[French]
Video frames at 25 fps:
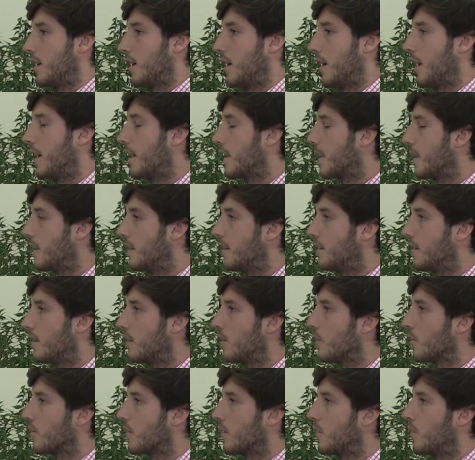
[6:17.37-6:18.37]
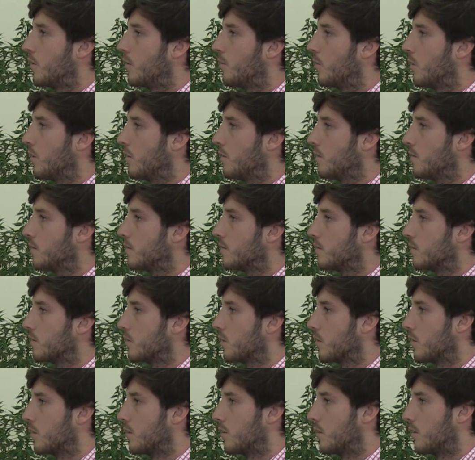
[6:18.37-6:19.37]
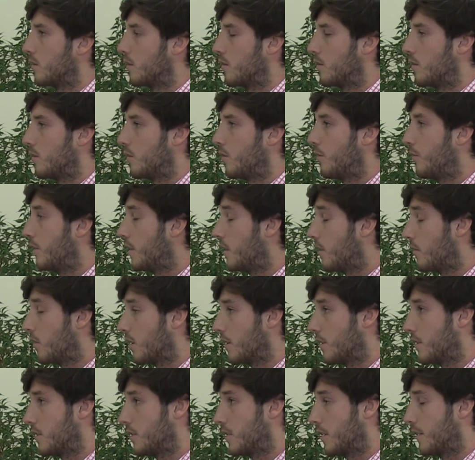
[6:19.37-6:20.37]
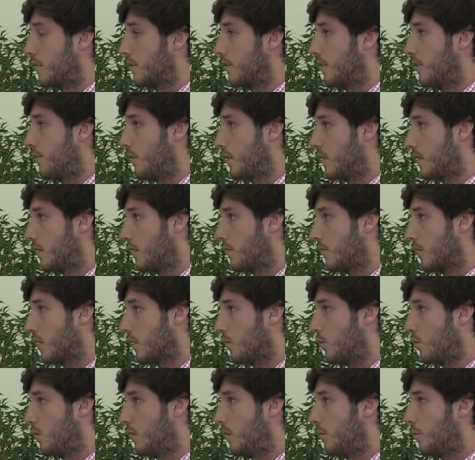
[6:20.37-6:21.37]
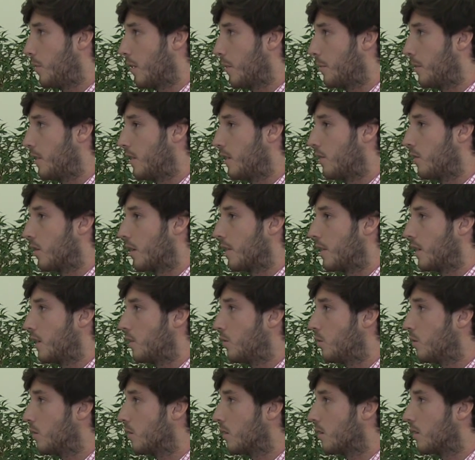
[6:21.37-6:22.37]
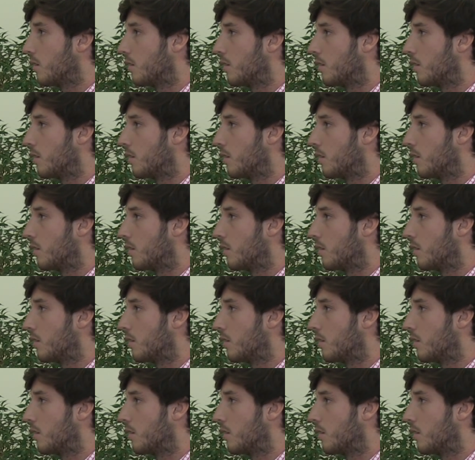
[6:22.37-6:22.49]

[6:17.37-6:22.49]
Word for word: à la qualité de l'enseignement. Donc euh, le fait d'avoir déjà des effectifs réduits permet d'avoir des cours